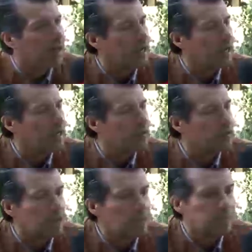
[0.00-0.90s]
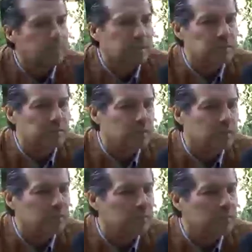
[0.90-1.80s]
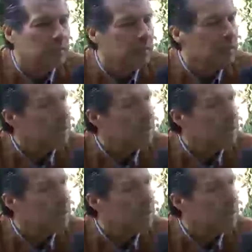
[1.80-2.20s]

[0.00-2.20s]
la ley nos da una participación muy